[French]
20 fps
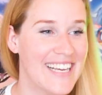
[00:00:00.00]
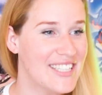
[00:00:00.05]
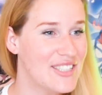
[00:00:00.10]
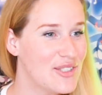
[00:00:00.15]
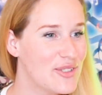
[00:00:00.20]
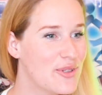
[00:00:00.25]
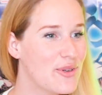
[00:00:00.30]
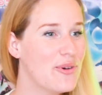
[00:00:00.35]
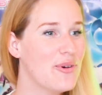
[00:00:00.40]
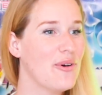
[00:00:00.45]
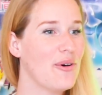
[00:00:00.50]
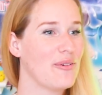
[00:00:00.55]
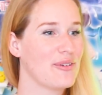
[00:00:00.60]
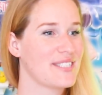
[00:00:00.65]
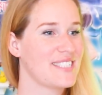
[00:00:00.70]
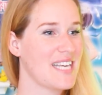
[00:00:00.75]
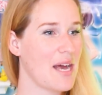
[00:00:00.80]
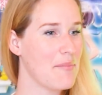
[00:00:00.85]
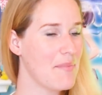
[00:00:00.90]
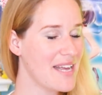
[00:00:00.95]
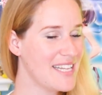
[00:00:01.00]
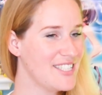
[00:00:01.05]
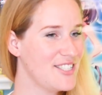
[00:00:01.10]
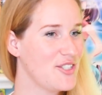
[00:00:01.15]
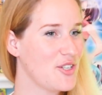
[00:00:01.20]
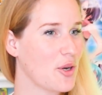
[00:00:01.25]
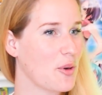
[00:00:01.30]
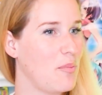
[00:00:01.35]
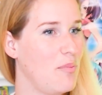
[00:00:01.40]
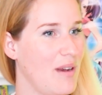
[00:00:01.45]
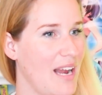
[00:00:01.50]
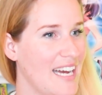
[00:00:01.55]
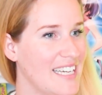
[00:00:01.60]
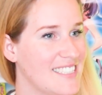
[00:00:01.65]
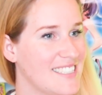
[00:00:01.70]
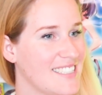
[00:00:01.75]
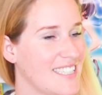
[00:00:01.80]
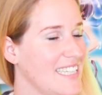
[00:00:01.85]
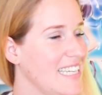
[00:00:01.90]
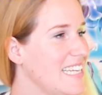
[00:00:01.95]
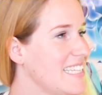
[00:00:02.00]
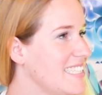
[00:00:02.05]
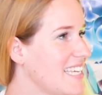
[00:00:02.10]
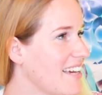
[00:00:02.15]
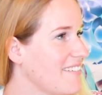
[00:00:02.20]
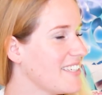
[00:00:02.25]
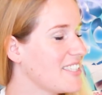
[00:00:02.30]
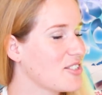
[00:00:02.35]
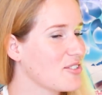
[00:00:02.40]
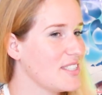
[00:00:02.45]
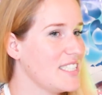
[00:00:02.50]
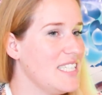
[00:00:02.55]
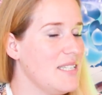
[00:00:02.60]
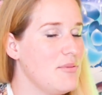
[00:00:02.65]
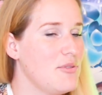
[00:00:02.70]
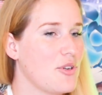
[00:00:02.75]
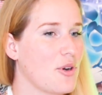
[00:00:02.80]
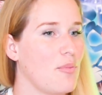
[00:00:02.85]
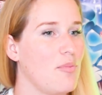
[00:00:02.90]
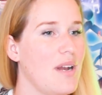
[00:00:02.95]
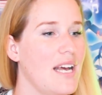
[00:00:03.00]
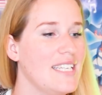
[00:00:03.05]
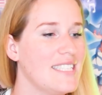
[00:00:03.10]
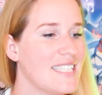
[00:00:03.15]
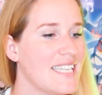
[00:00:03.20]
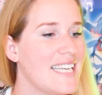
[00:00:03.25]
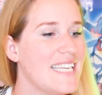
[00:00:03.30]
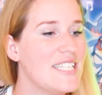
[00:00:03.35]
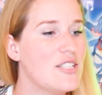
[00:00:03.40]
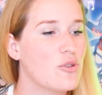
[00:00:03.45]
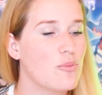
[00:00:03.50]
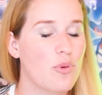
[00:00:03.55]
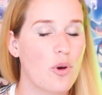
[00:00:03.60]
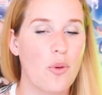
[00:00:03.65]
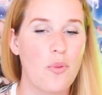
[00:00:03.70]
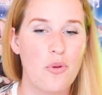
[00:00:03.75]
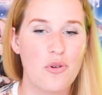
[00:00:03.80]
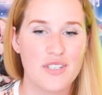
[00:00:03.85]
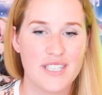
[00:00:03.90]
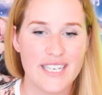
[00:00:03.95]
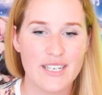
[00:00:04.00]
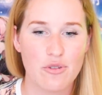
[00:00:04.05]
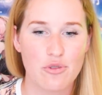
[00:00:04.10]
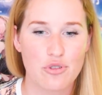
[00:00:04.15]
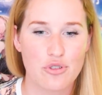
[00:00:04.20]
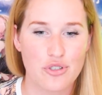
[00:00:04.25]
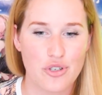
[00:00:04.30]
Et du coup, on s'amène sur place, il était avec son équipe sur place, et ils ont proposé aux